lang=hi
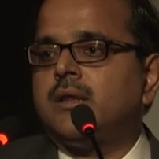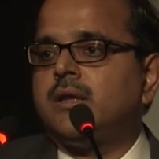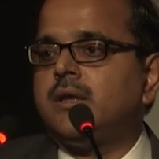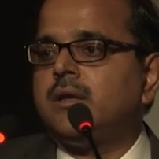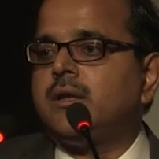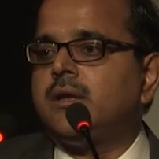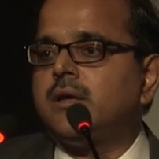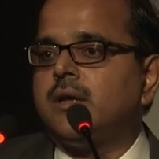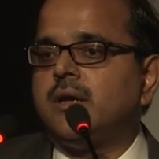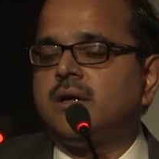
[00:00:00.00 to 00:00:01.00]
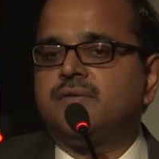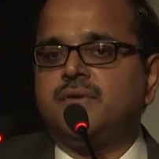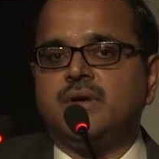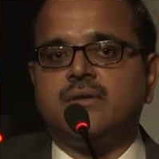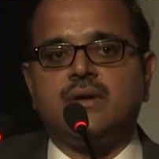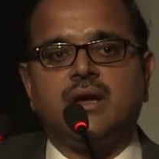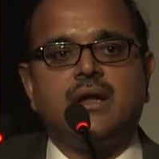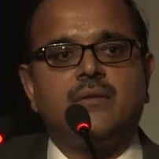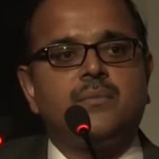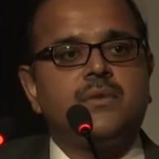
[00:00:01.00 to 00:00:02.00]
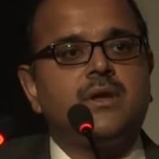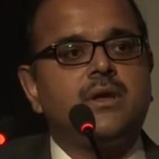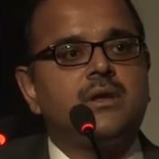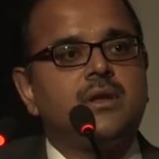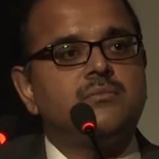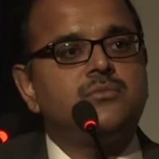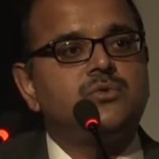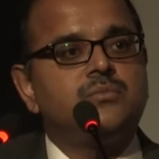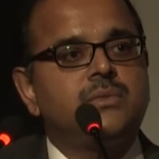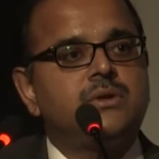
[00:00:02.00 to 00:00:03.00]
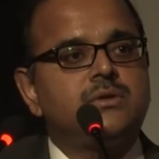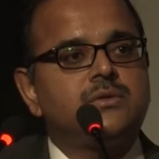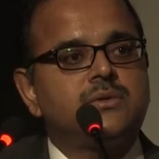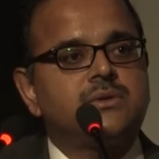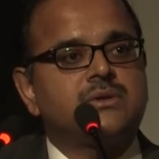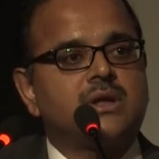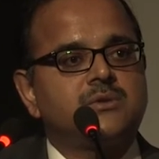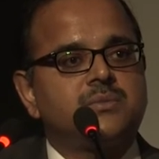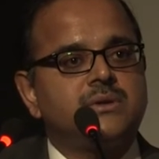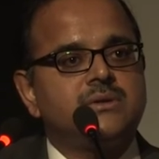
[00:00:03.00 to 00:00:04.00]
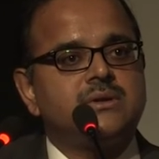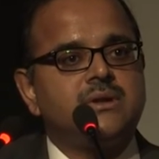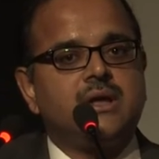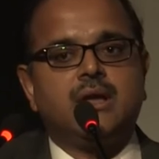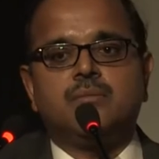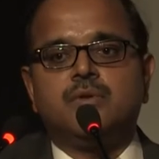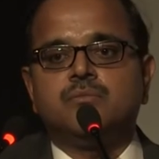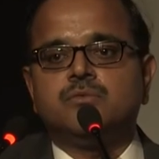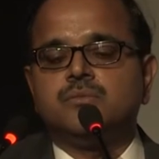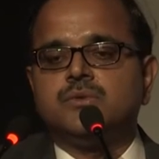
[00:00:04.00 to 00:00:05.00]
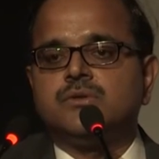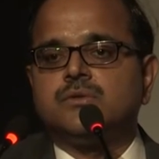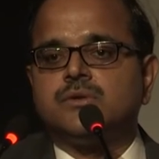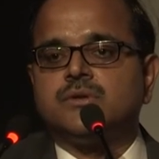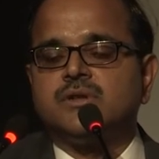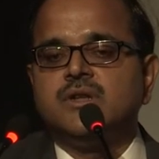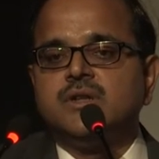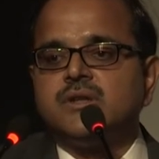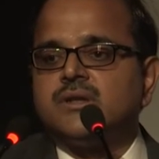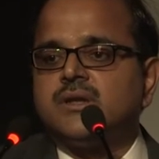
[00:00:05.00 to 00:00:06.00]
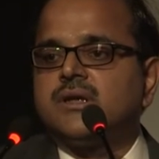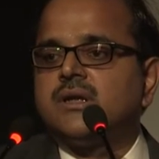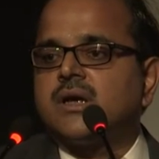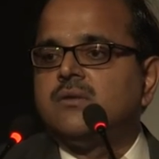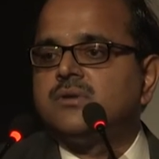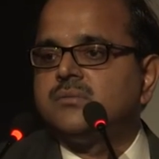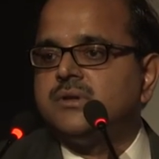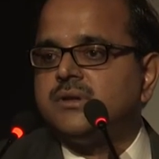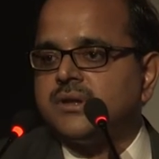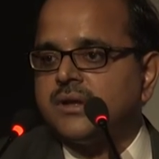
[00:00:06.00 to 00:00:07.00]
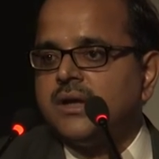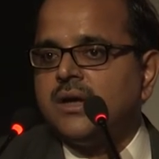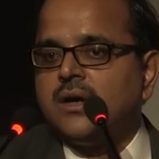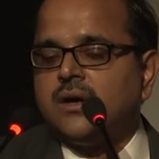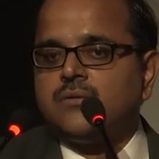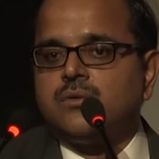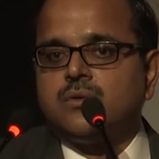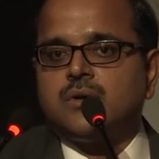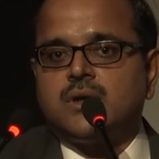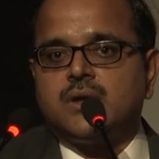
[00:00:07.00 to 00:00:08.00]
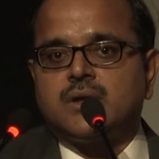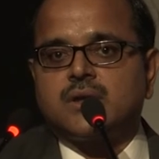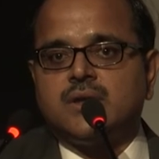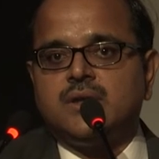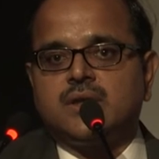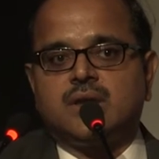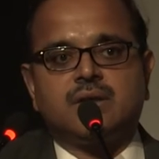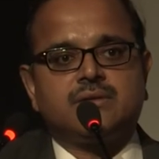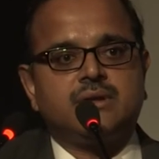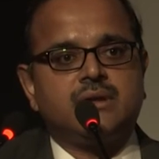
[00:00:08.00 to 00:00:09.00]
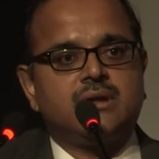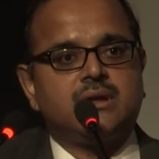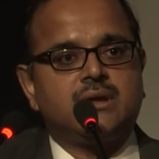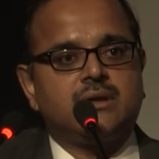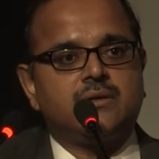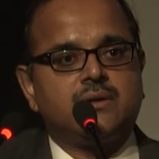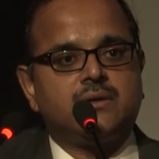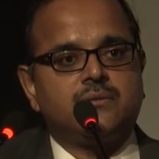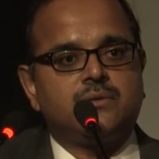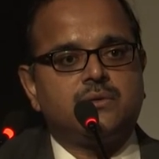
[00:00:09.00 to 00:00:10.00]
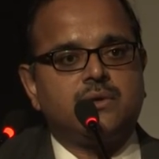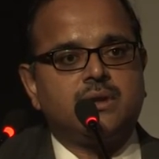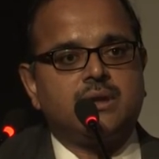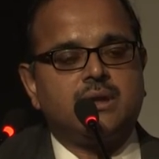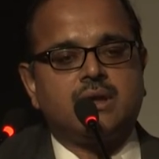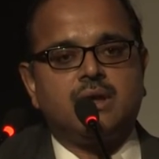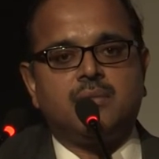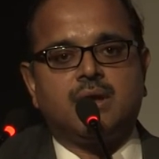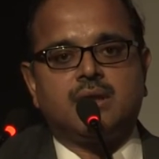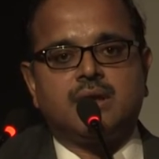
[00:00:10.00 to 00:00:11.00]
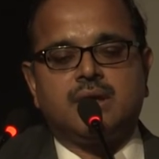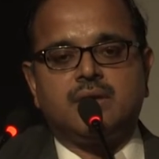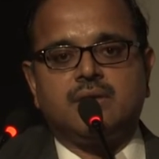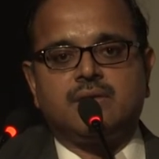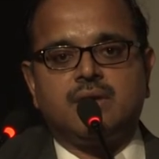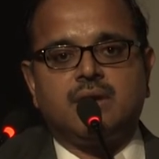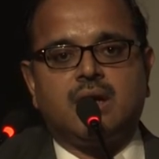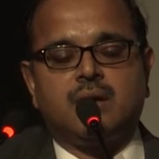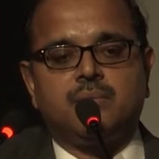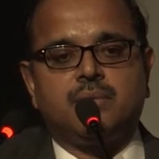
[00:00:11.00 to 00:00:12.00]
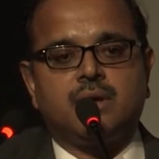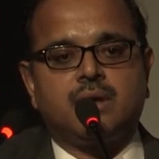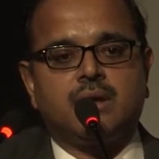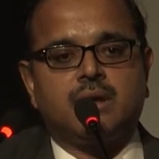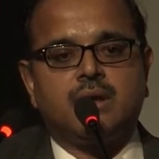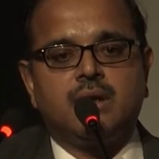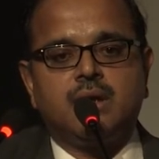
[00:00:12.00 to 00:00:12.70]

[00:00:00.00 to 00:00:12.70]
the, the interface, help the, the movement towards transparency, help the movement towards greater accountability. और वो कई तरह से वो देखने में आता है जैसे आप अगर